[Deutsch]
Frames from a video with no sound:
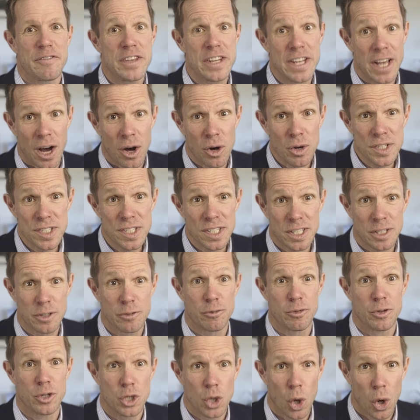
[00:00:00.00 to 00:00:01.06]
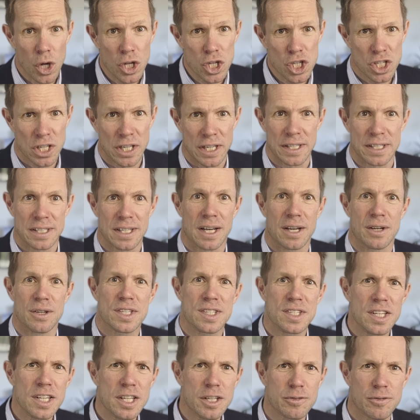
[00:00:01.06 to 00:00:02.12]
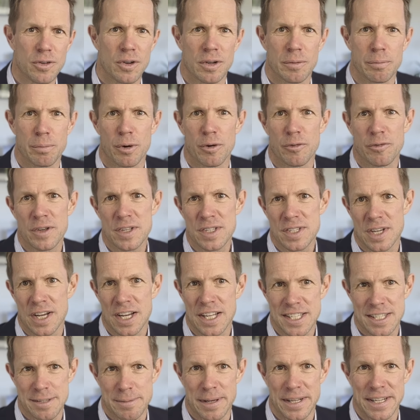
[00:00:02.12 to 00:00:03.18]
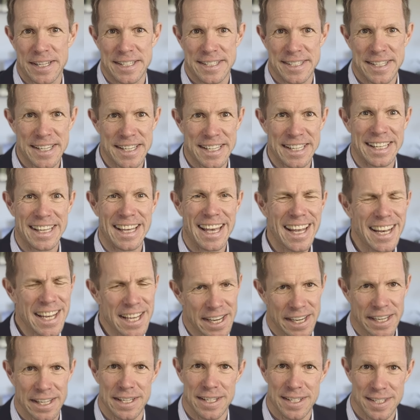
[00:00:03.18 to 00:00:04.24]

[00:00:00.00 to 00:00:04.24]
Wie die Aussichten für Deutschland aus Sicht von Professor Hans-Werner Sinn generell